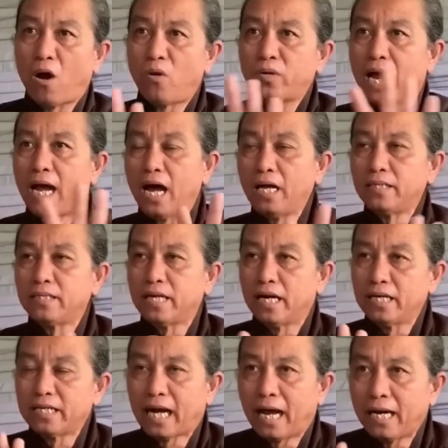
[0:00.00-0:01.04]
lộ ra hết
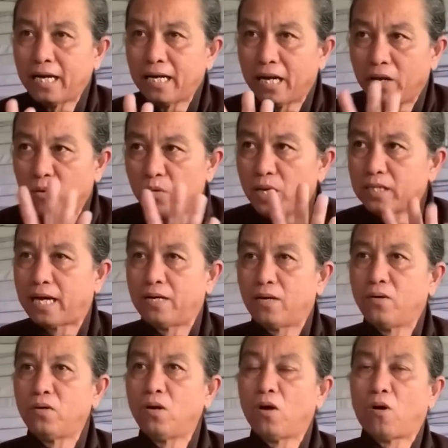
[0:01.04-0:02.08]
những cái điều đức thầy
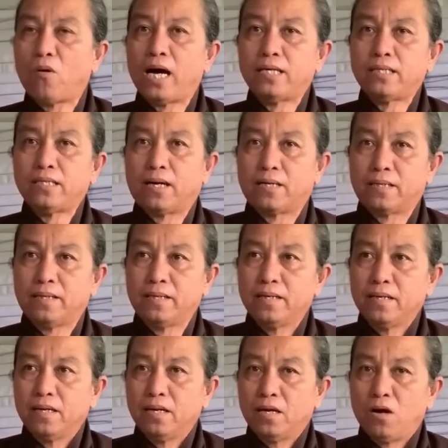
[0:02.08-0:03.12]
nói nó lộ hết rồi
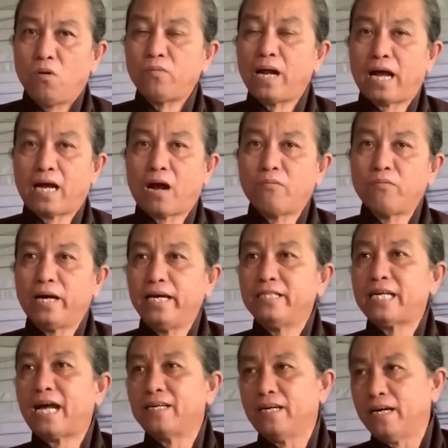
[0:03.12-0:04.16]
út đàn không nghĩ
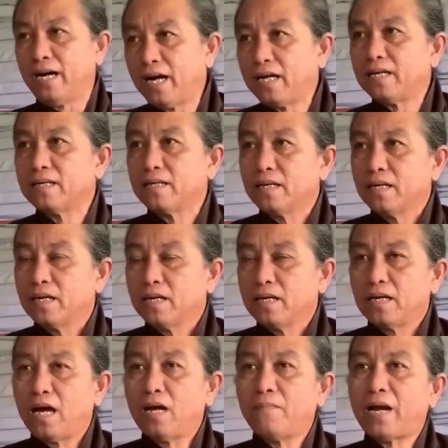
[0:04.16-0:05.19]
xa nữa
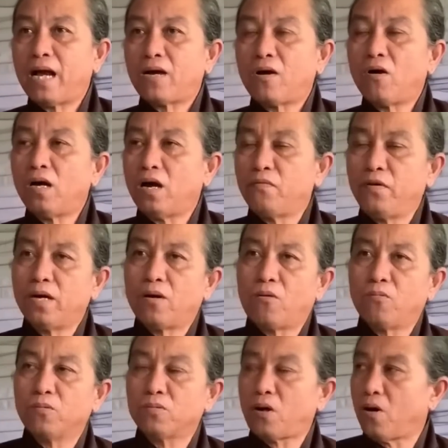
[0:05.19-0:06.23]
nên hôm nay có lời phiên
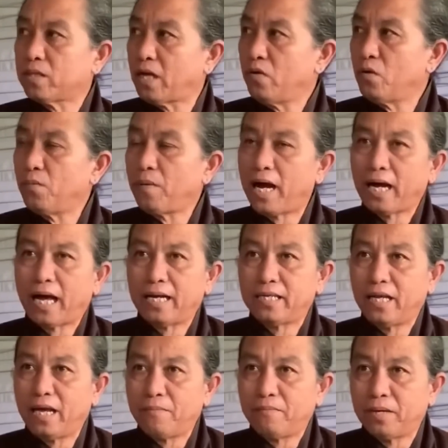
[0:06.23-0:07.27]
cùng toàn thể của bác anh
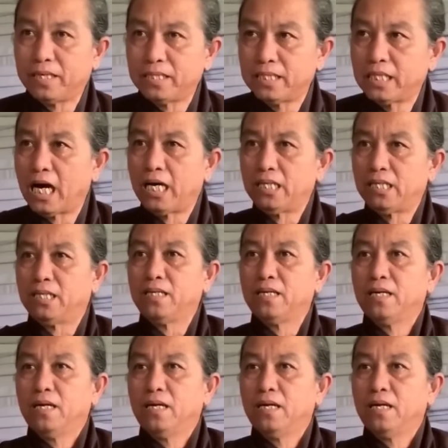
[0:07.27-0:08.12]
chị em mình trên